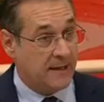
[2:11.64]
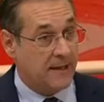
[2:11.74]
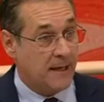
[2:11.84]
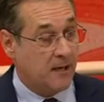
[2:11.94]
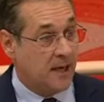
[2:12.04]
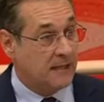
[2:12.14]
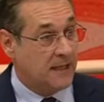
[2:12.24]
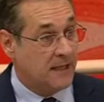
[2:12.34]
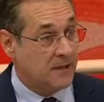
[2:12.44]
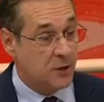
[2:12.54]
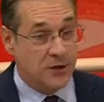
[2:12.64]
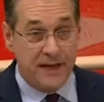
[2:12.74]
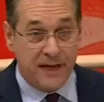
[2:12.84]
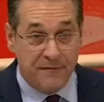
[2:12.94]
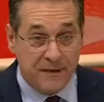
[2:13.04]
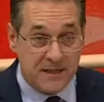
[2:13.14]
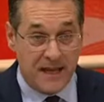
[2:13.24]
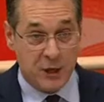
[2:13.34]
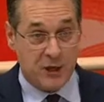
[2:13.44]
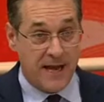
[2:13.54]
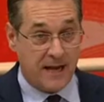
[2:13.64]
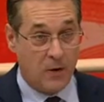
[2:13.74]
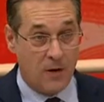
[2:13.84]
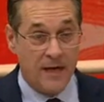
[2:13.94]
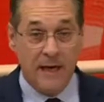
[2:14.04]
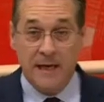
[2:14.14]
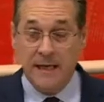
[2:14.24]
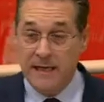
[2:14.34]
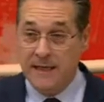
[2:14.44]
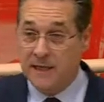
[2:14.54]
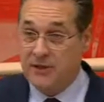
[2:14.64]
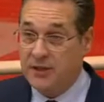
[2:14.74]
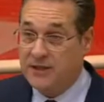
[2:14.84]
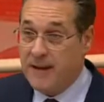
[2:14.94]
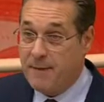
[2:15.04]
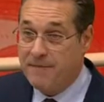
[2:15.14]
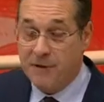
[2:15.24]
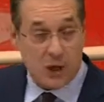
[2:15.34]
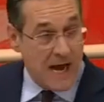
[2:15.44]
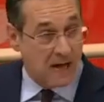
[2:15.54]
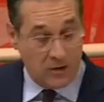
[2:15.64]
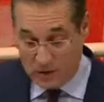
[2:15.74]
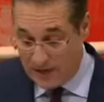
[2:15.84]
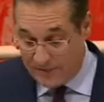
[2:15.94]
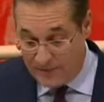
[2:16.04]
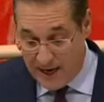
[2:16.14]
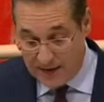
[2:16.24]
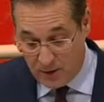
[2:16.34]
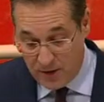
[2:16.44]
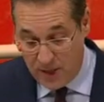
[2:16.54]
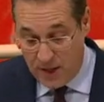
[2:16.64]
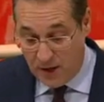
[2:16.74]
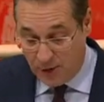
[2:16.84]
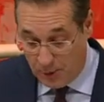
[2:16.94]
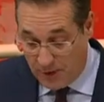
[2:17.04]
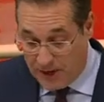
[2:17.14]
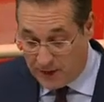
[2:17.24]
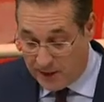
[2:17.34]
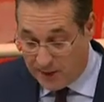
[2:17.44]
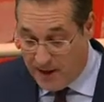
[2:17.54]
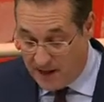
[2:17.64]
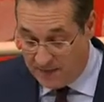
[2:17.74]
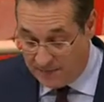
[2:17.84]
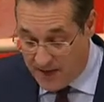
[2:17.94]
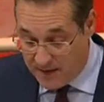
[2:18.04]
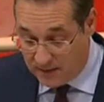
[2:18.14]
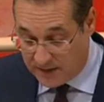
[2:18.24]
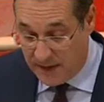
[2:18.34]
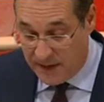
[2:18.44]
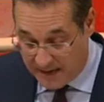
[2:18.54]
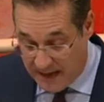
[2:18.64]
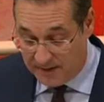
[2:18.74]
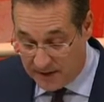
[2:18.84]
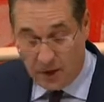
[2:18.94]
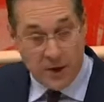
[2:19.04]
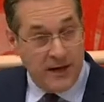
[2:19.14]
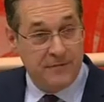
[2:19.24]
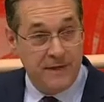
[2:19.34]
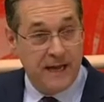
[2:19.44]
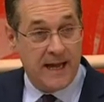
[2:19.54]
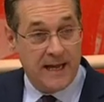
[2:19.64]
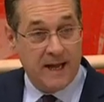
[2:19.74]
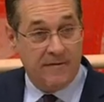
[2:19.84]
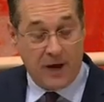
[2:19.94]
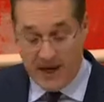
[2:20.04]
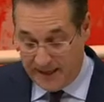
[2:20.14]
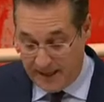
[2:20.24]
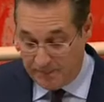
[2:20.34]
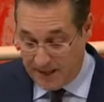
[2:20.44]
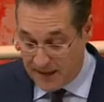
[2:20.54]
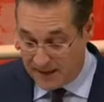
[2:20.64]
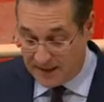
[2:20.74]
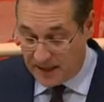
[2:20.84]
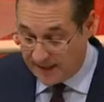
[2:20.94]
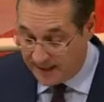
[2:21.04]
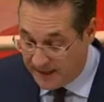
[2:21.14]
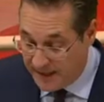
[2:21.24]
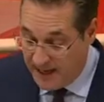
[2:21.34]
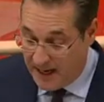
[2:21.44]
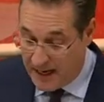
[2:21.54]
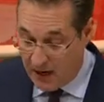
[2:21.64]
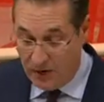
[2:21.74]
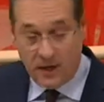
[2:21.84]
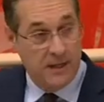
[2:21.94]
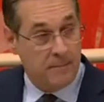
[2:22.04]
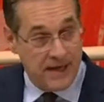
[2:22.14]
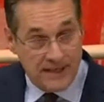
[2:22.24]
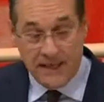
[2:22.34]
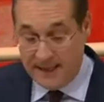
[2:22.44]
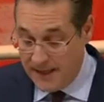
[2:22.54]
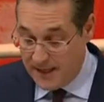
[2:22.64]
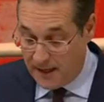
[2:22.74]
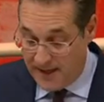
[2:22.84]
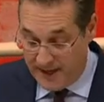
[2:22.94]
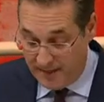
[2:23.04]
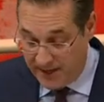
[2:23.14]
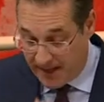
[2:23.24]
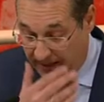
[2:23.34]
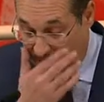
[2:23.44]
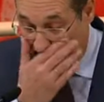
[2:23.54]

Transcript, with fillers: in dem Land sicherzustellen, Effizienzsteigerungen in den Systemen, Verschlankung der Verwaltung und überall dort packen wir an. Und ja, da können wir eine erfreuliche Bilanz heute auch präsentieren nach einem Jahr.